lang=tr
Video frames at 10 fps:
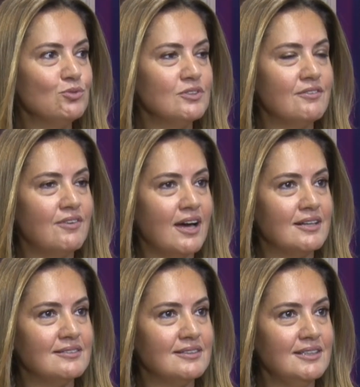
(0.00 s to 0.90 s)
bunu da
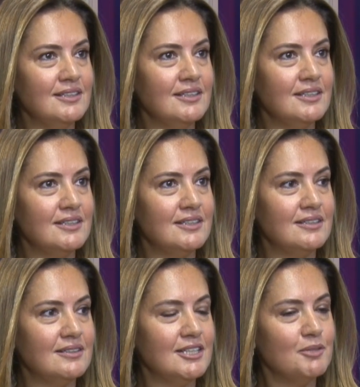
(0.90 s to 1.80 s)
verdiği e,
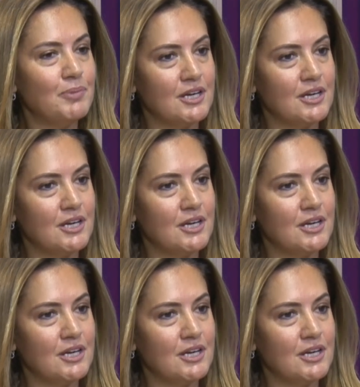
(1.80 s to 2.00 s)
ilk